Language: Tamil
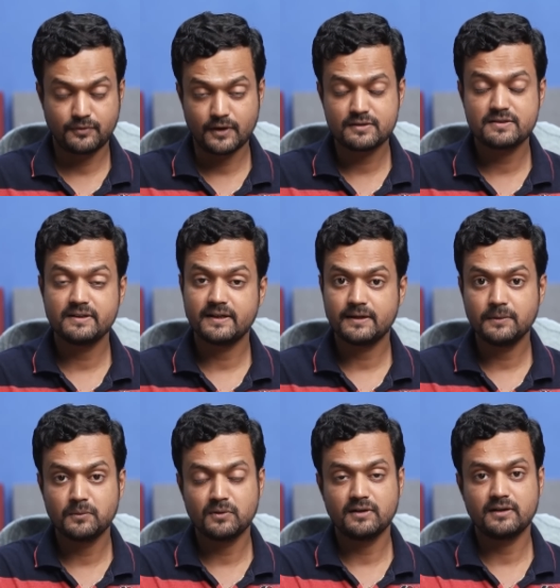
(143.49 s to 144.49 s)

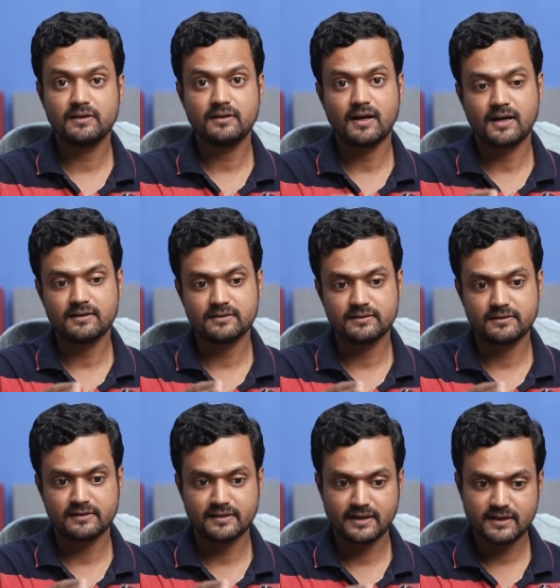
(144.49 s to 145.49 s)
ஃபார்ச்சுனேட்லி உங்களுக்கு அது
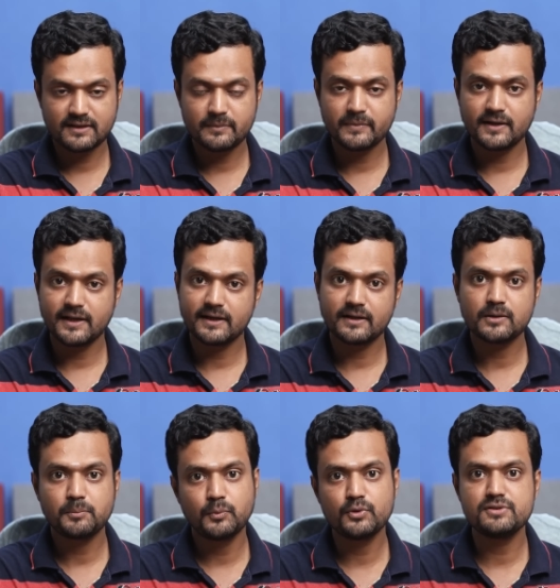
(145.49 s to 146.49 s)
நிரந்தரம்
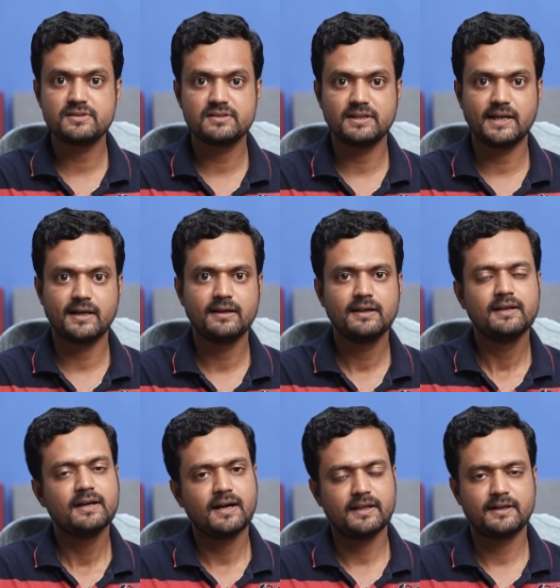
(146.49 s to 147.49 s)
இல்லைங்கிறது புரிஞ்சிருச்சு இல்லையா
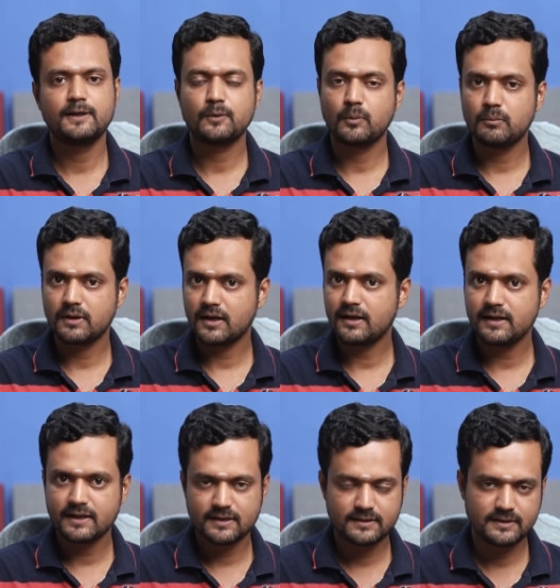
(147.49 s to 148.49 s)
அதனால் ரொம்ப
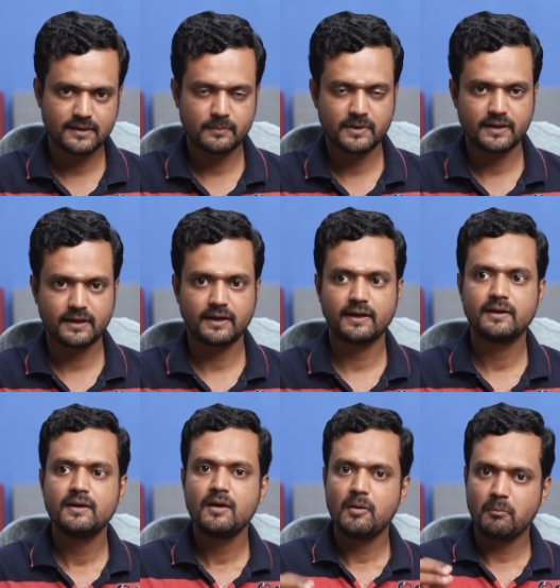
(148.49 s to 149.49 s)
நாள் நீங்கள் அதில் இருக்க மாட்டீங்க